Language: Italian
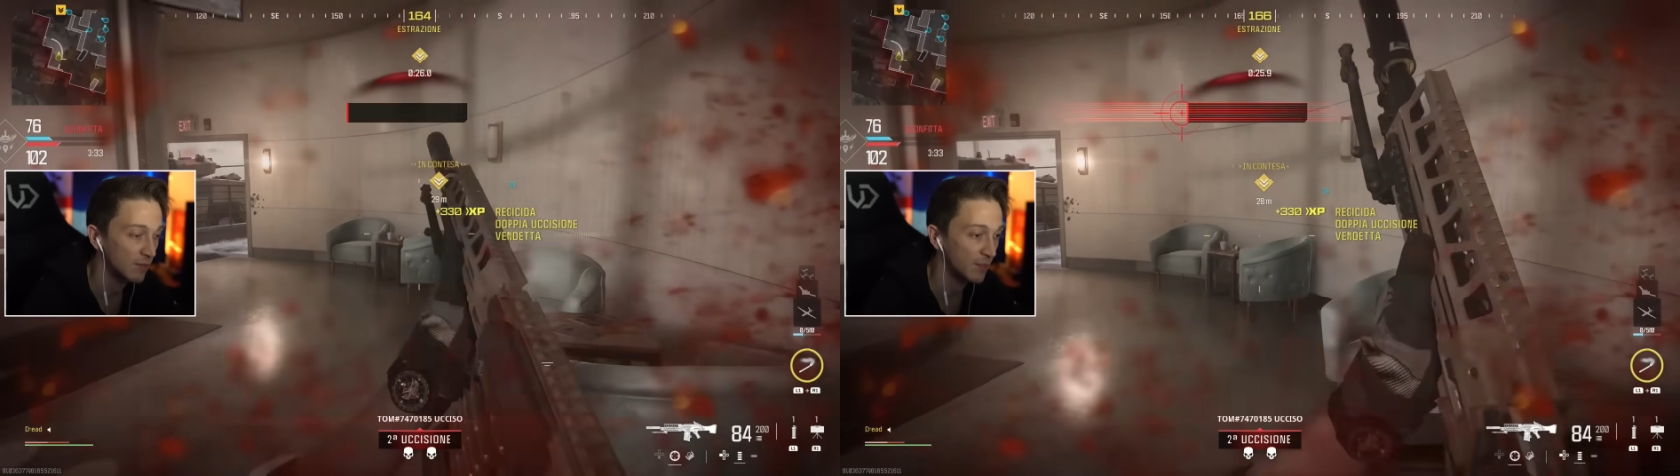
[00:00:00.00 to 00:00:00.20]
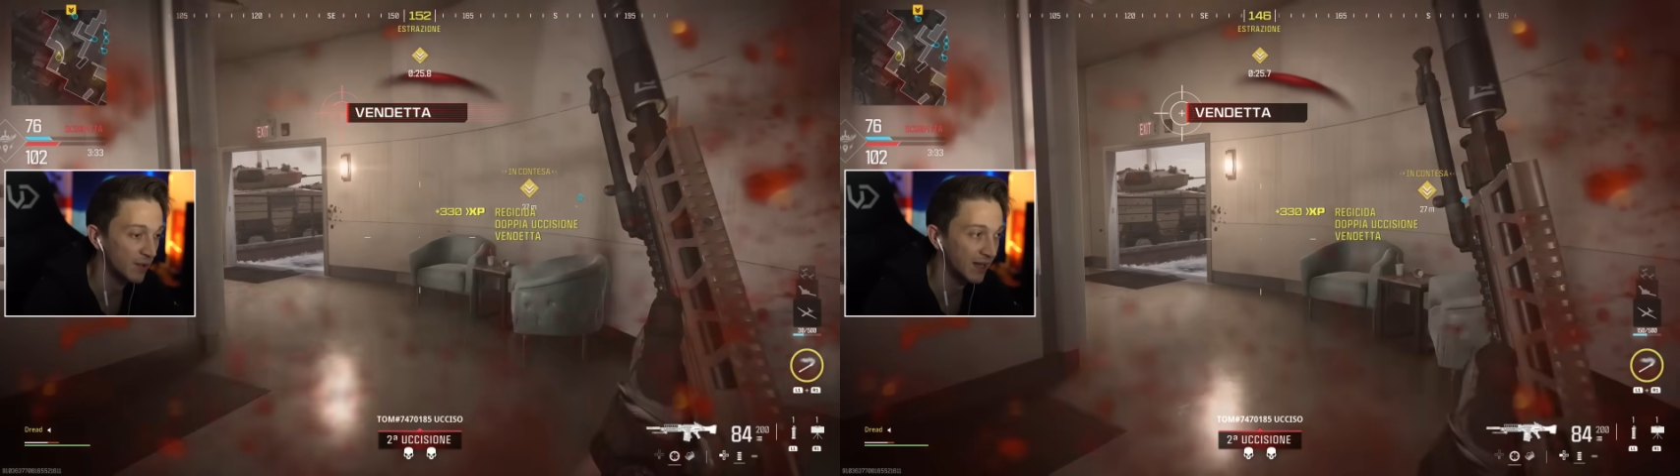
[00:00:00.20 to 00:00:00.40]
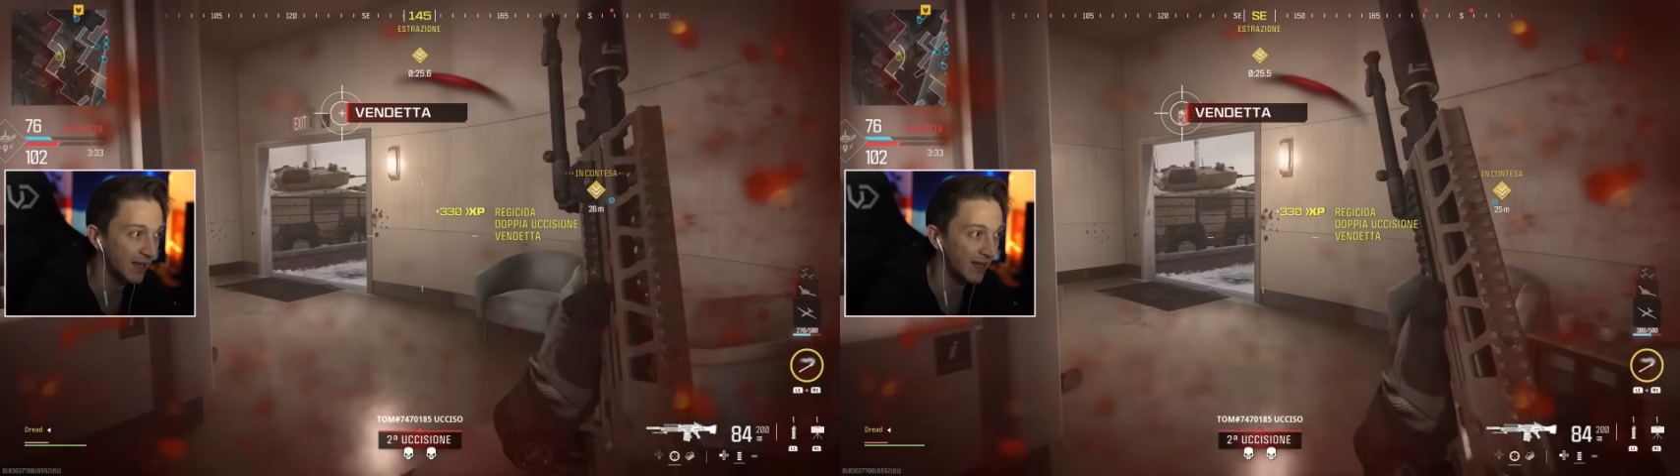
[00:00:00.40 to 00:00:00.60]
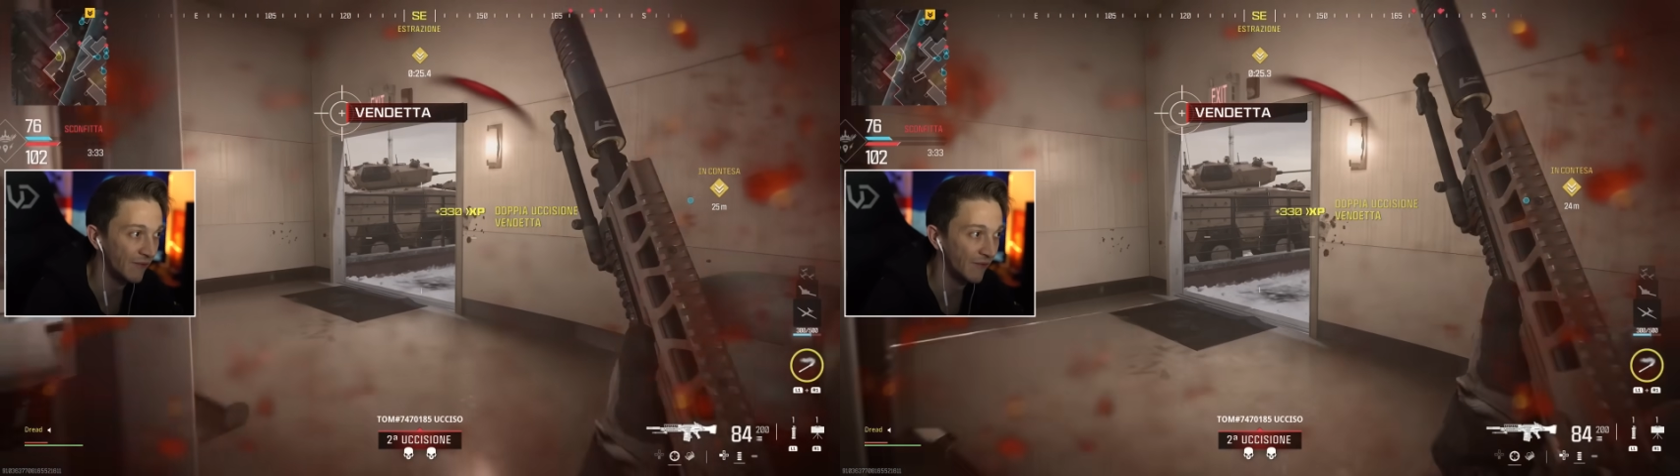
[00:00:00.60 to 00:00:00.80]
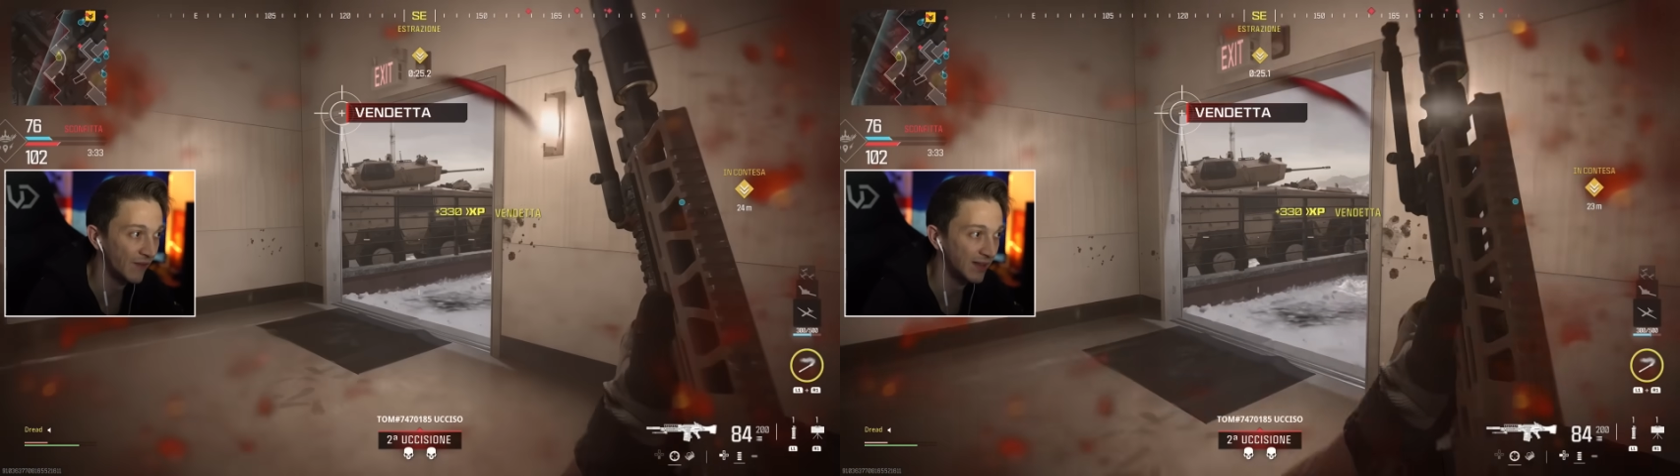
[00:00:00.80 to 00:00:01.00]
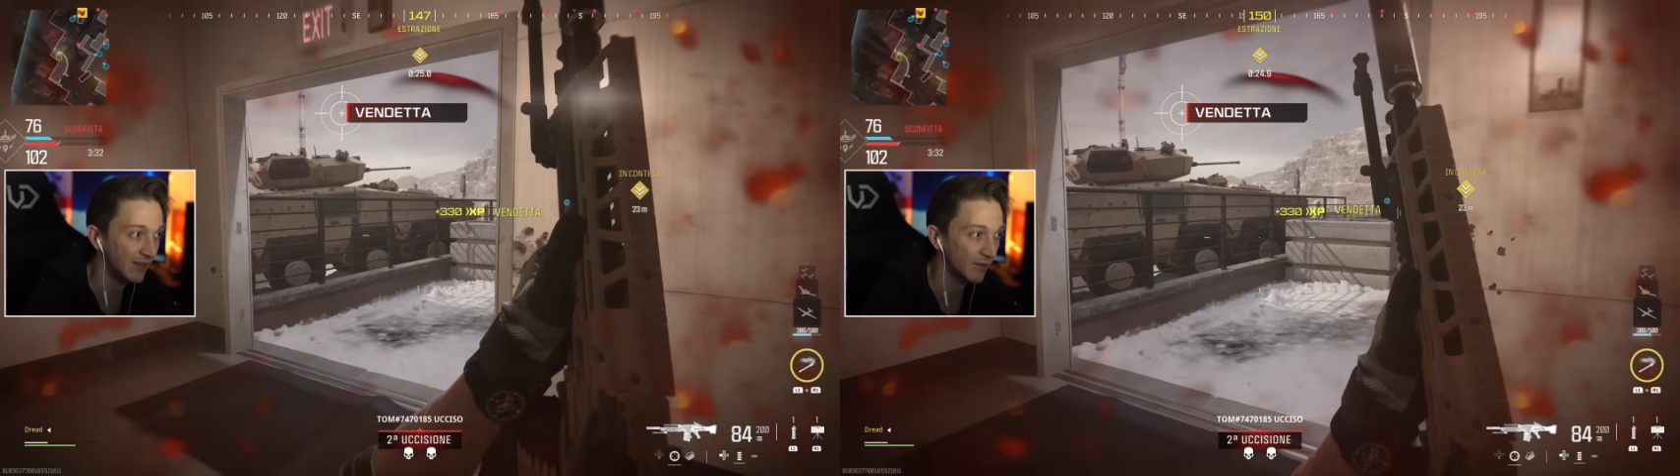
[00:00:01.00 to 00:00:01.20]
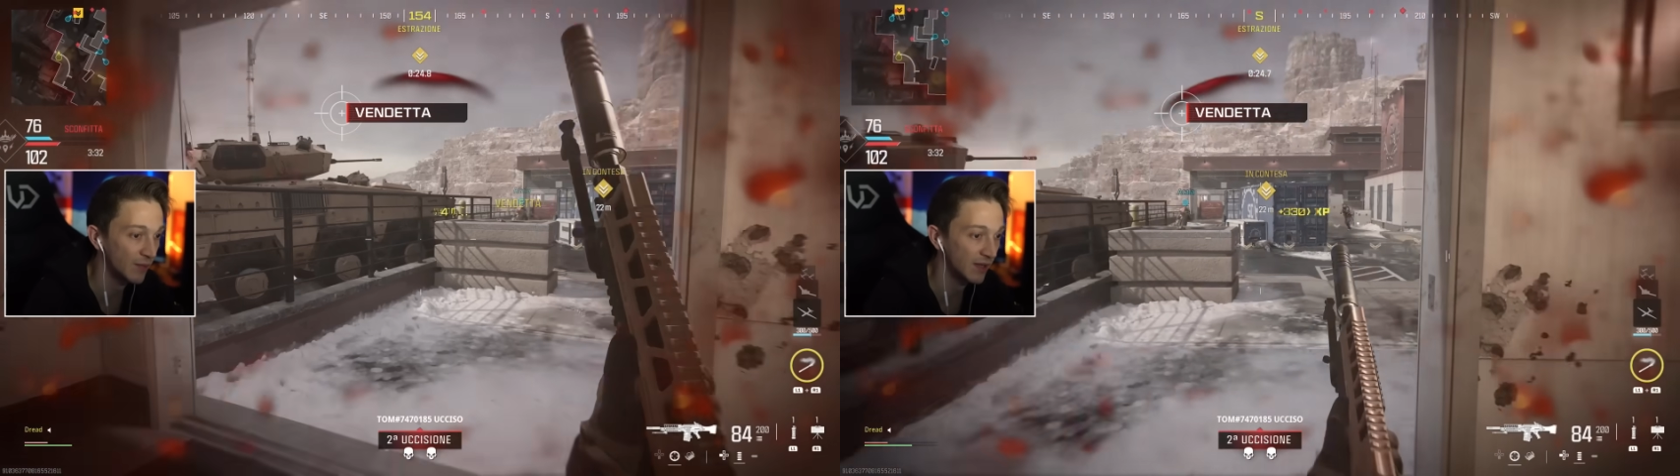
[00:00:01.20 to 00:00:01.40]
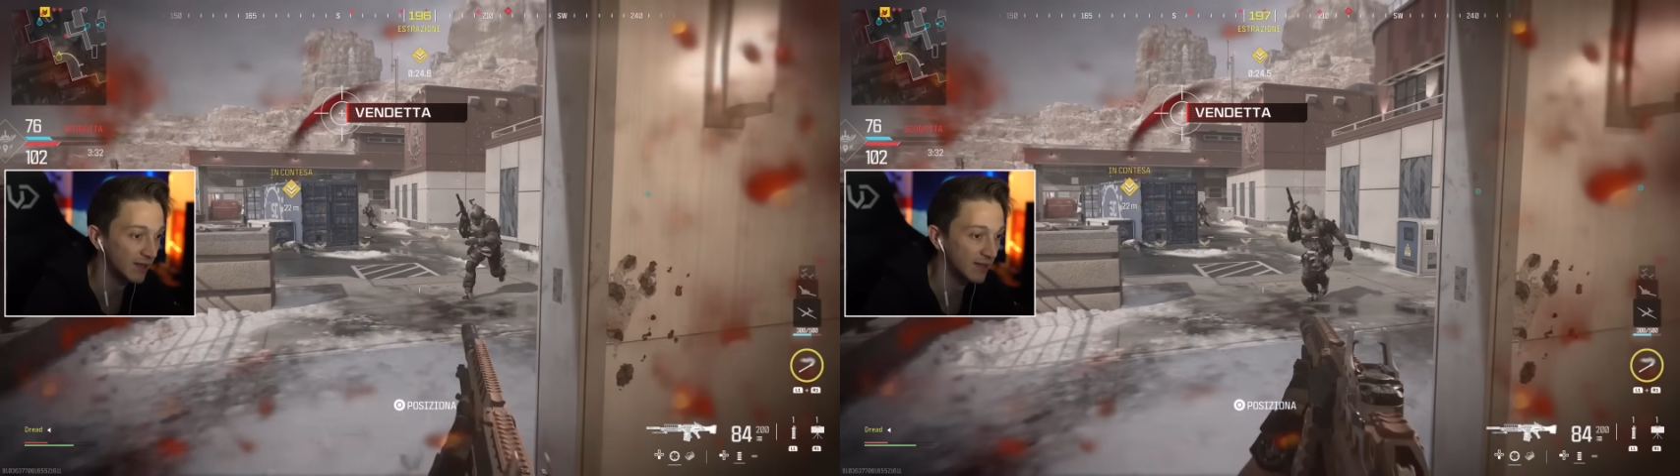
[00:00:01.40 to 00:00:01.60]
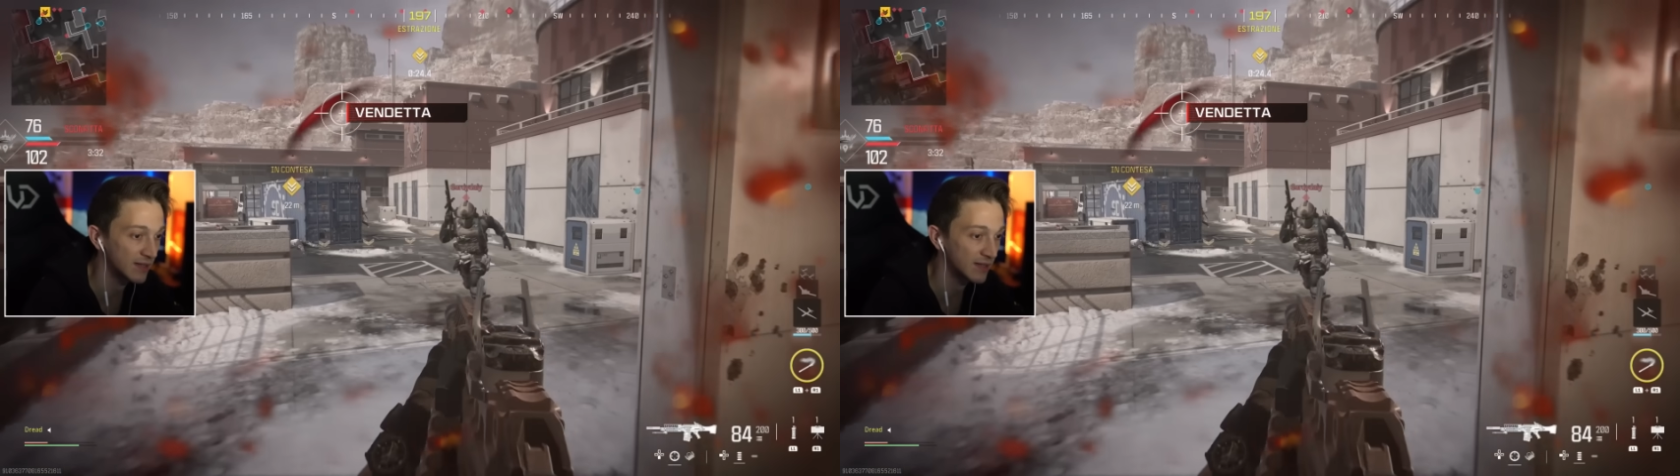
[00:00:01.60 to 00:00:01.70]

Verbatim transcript: ma perché effettivamente,